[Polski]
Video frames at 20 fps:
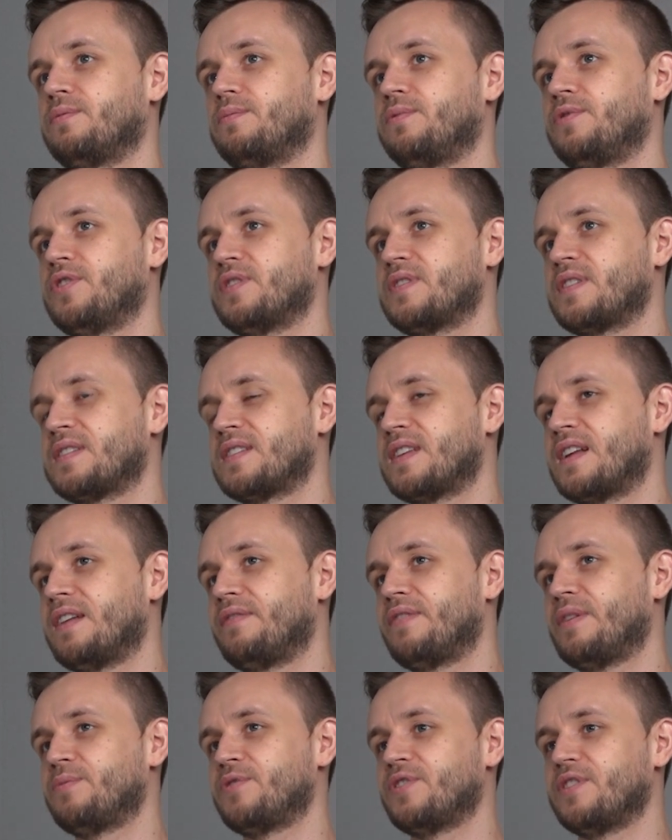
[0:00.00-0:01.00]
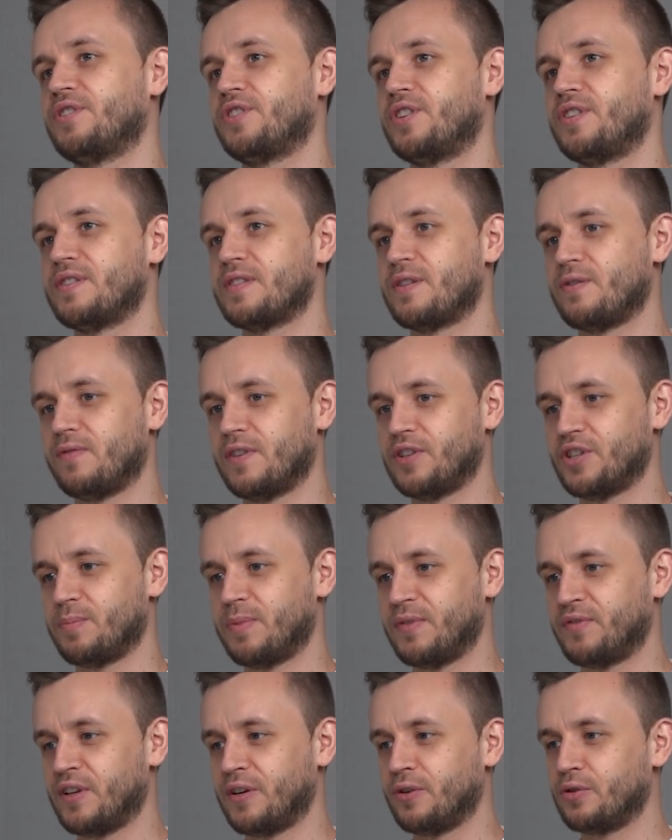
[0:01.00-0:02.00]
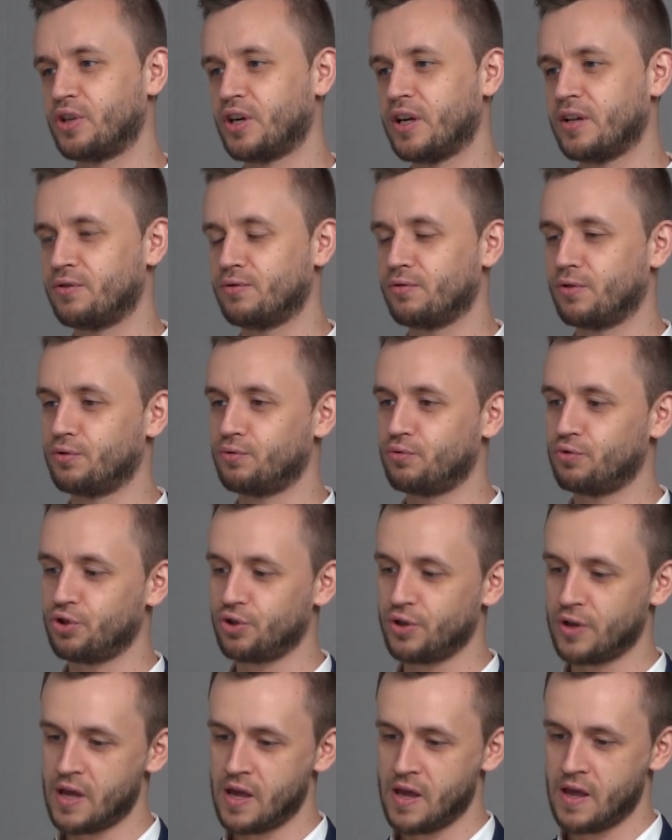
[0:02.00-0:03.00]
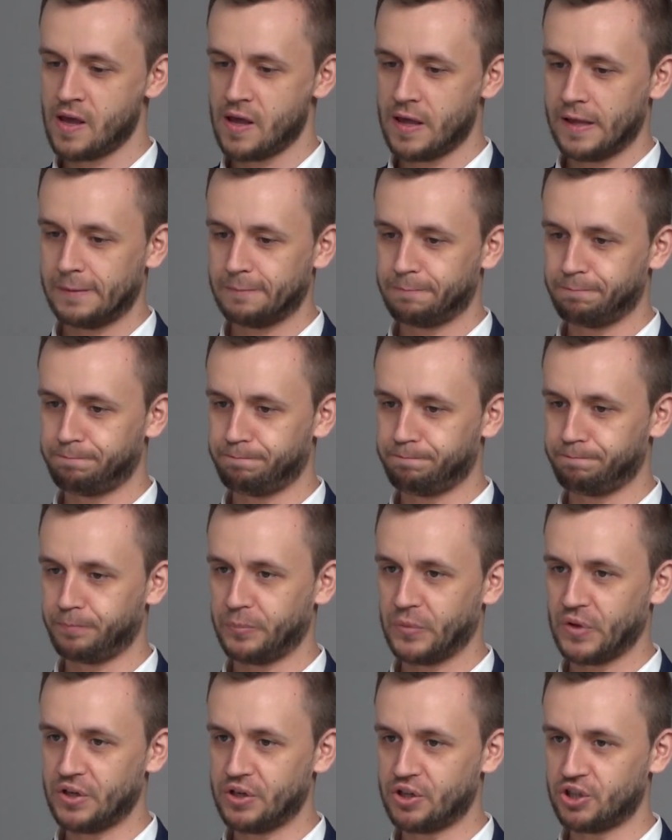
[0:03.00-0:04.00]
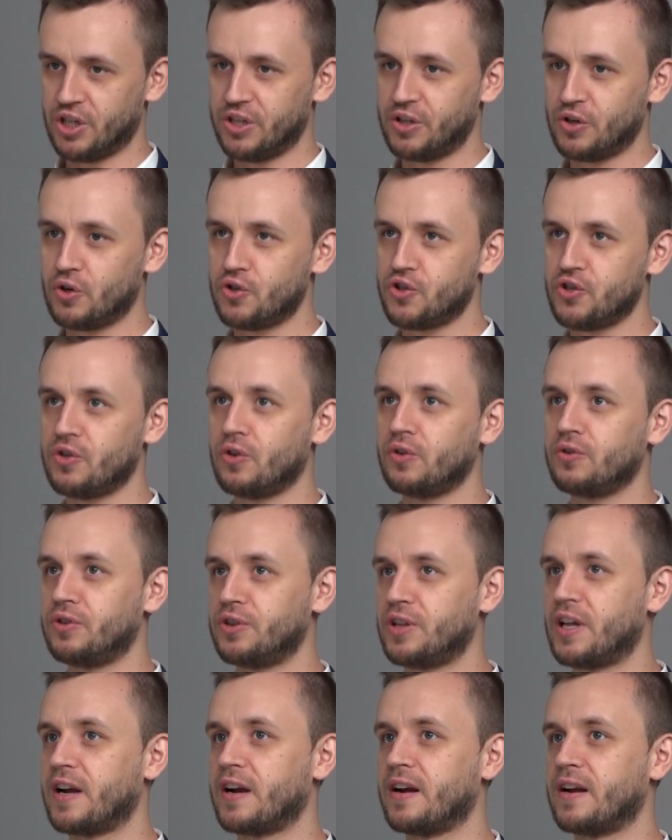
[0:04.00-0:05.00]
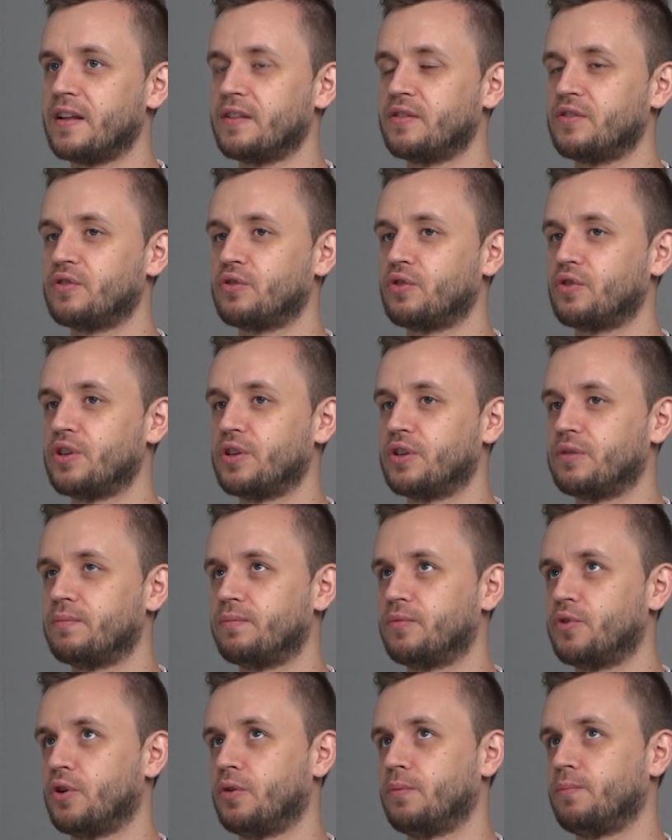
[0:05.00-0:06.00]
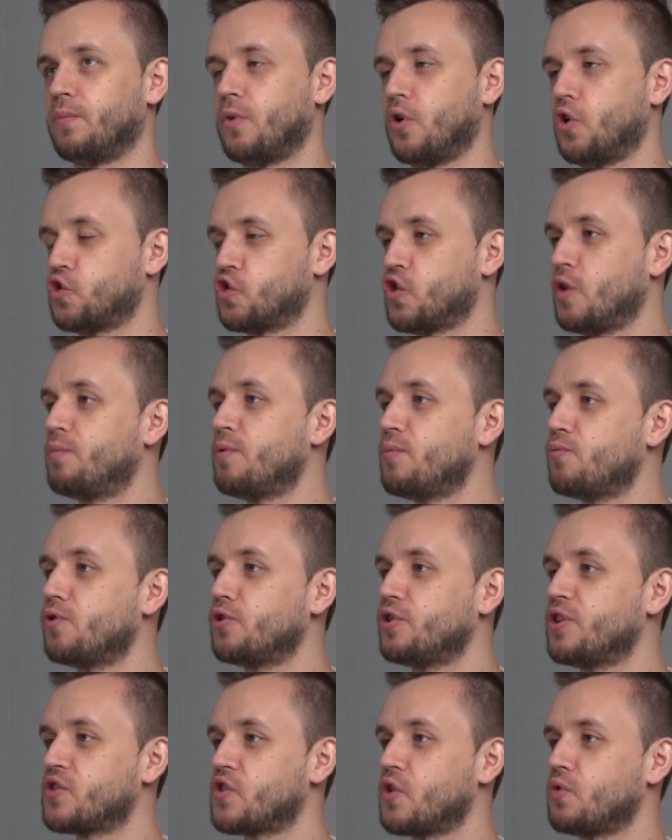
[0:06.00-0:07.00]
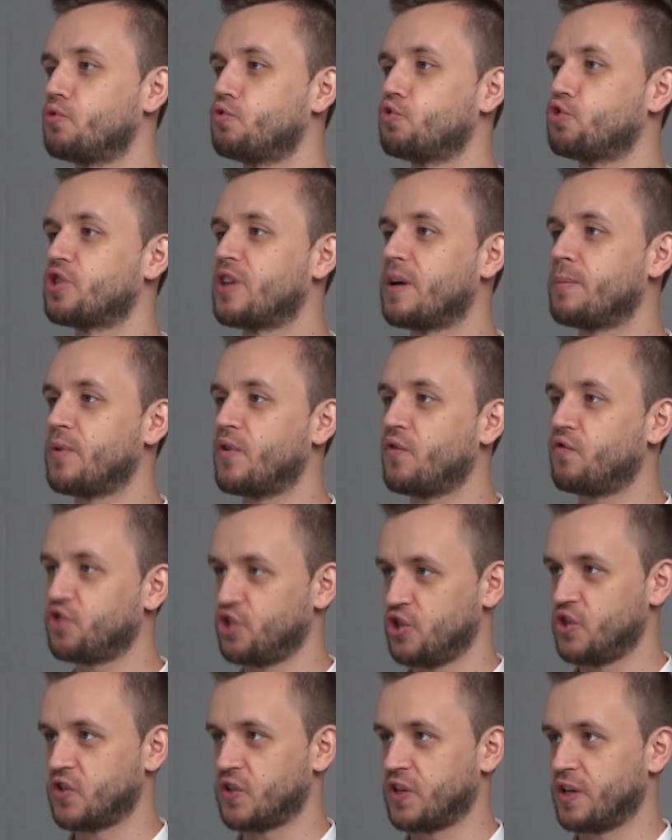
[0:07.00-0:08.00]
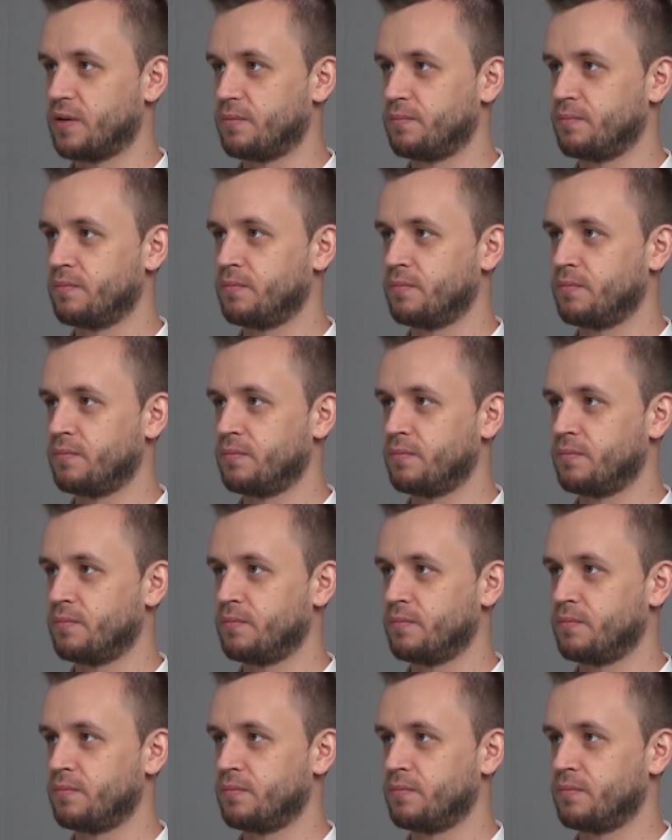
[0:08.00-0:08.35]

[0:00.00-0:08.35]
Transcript: y, się zastanawia, myślę, że nie zauważa pewnego trendu. Otóż mm, jeżeli chodzi o internet, to, je, to osoby młode są już tam wszystkie.